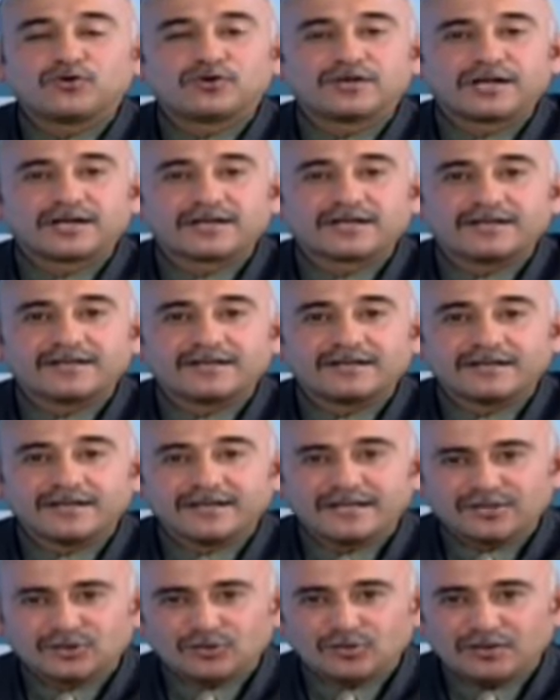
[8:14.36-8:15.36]
وهنا
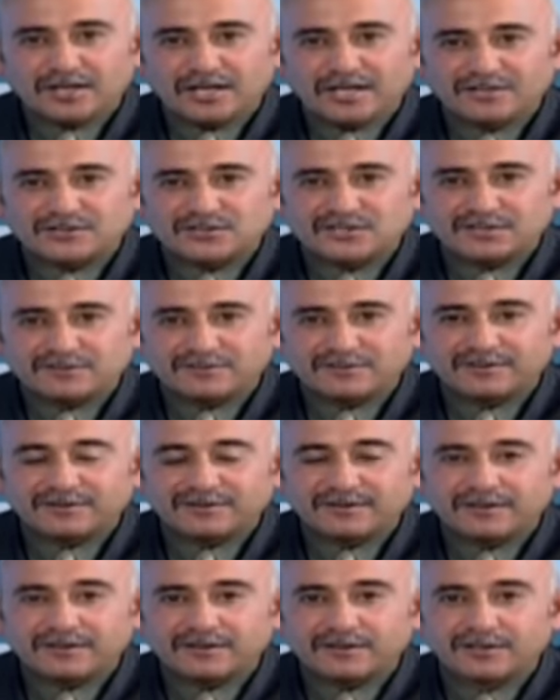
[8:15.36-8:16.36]
كناية عن
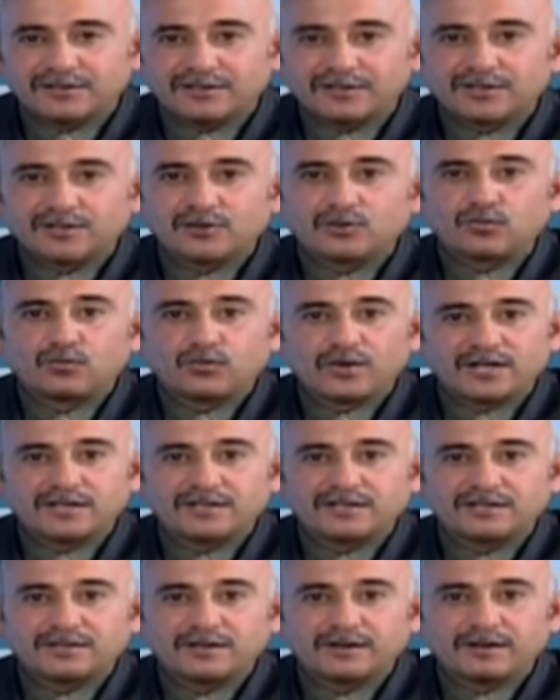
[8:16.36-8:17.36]
صفة
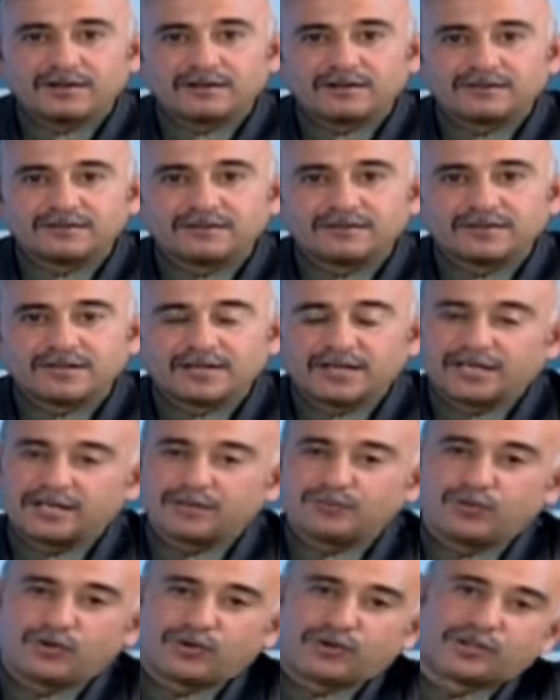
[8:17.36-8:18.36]
وهي
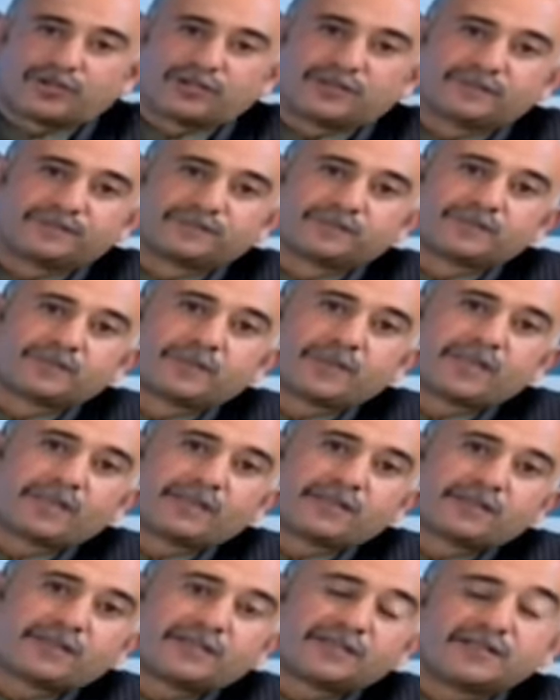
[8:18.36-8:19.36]
البخل
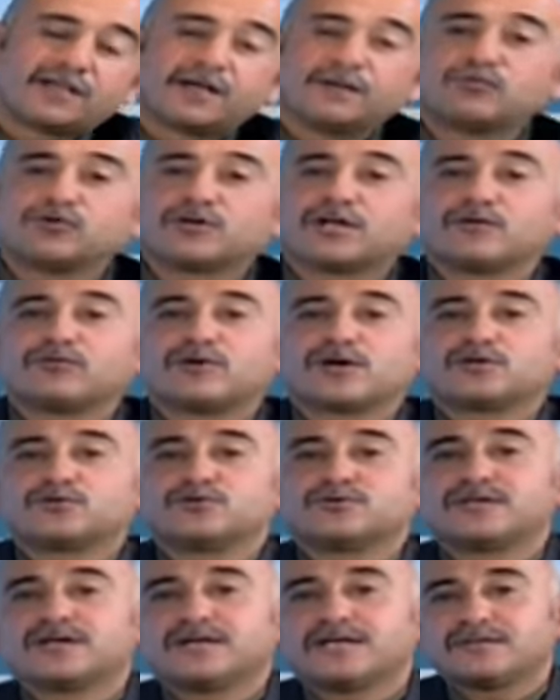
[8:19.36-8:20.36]
يدهمنا
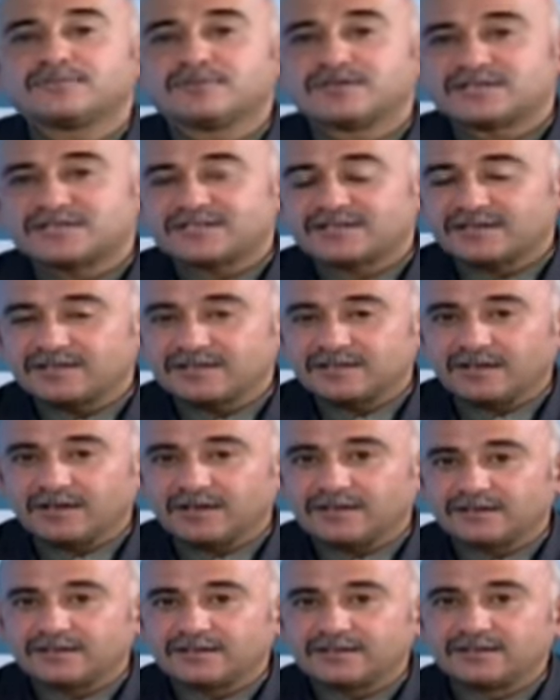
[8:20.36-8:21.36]
الوقت دائما
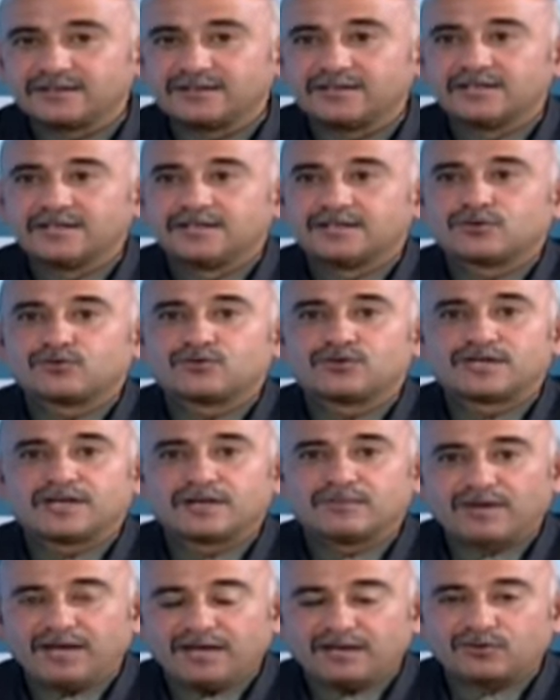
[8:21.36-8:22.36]
سريعا
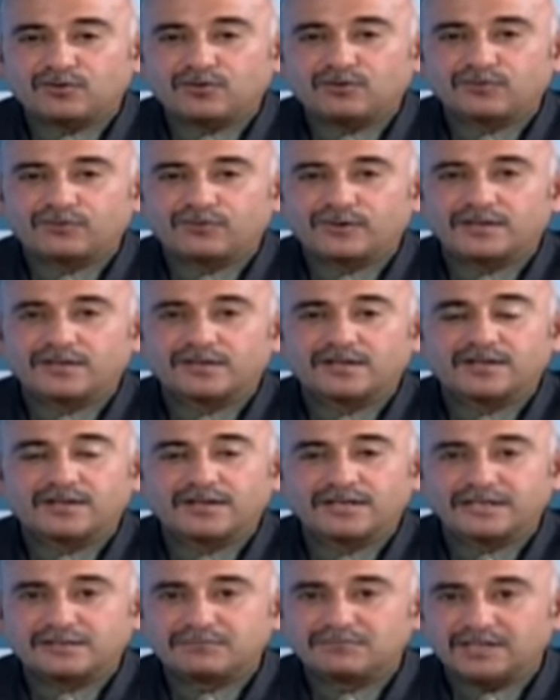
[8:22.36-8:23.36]
كنا معكم في
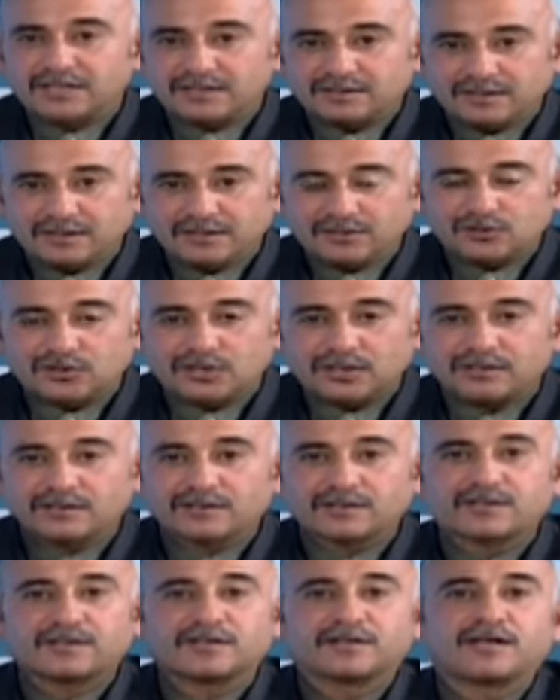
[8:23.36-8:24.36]
لقاء ماتع
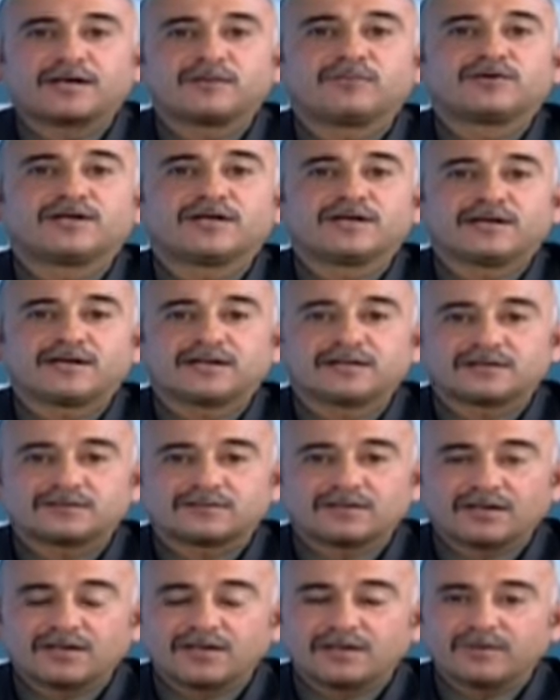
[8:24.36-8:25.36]
شيق
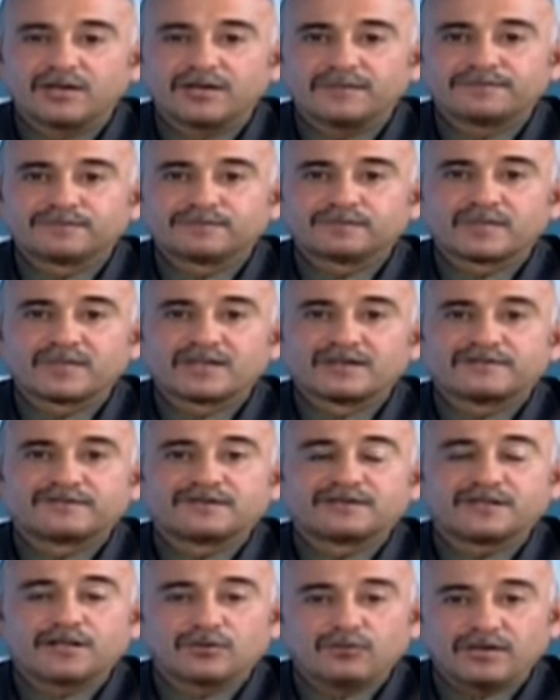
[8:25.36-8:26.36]
أبناءنا الطلبة
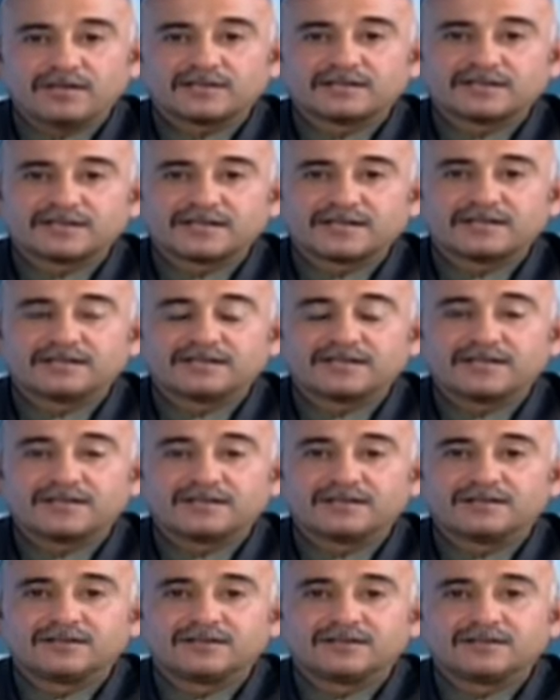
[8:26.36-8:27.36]
في دوحة
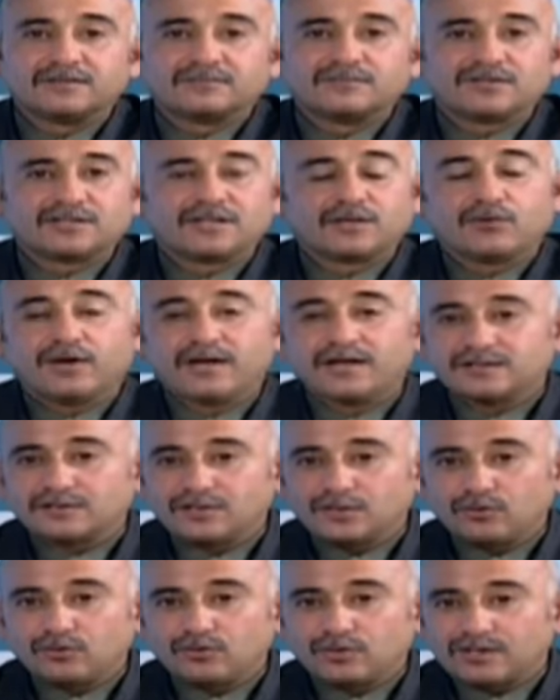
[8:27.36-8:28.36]
غناء من
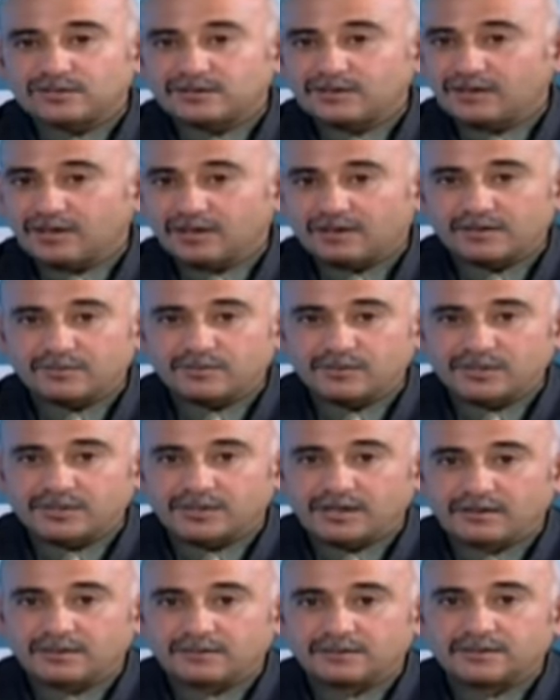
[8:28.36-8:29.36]
دوحات اللغة
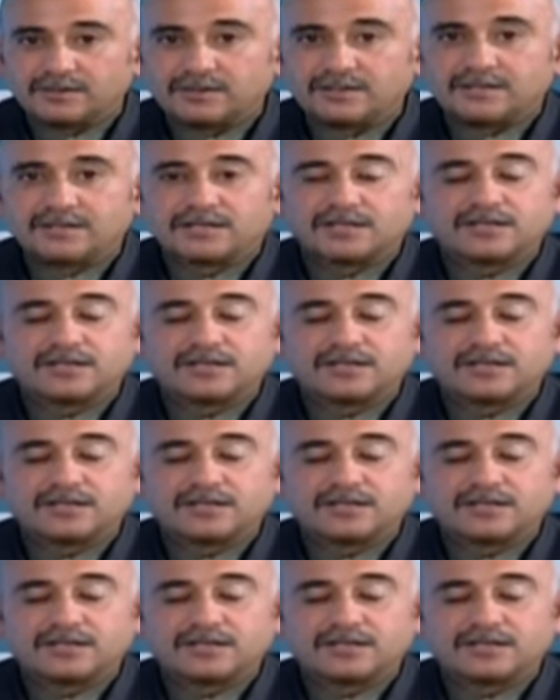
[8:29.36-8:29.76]
العربية